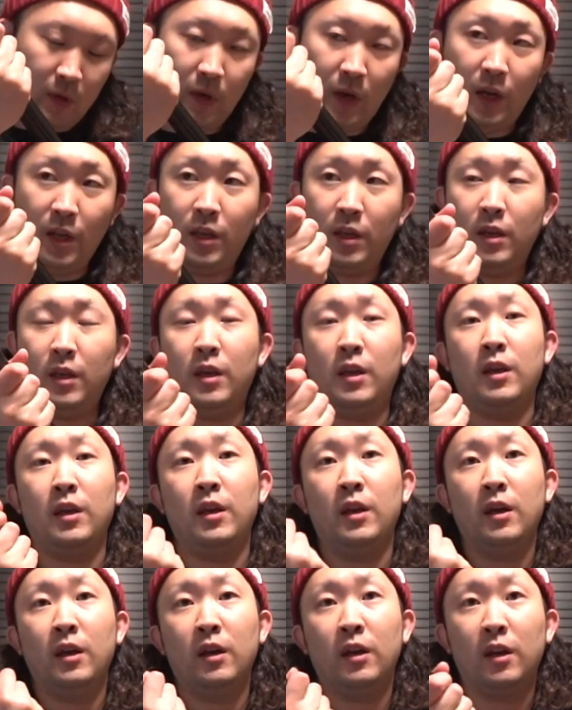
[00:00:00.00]
はい、
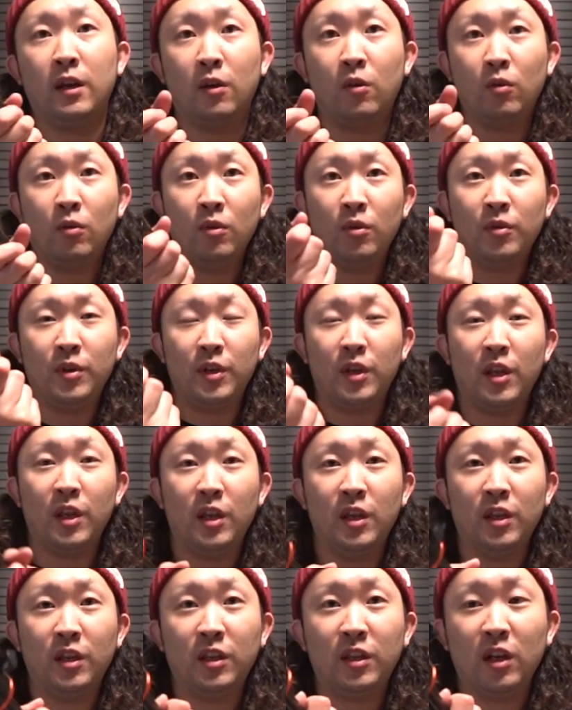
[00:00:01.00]
えこのようにね、
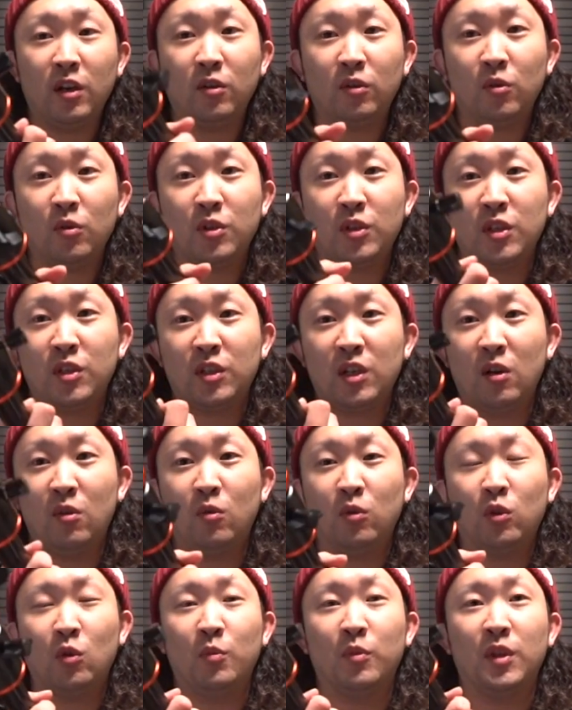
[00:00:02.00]
一脚として使う
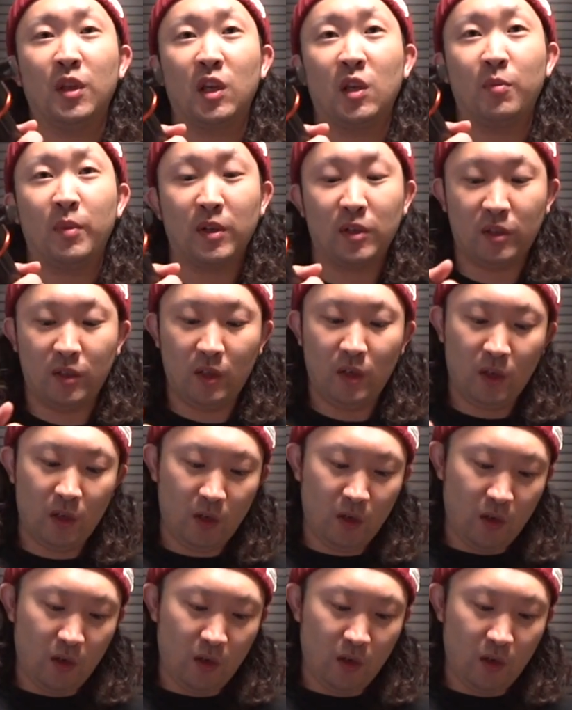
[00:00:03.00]
こともできます。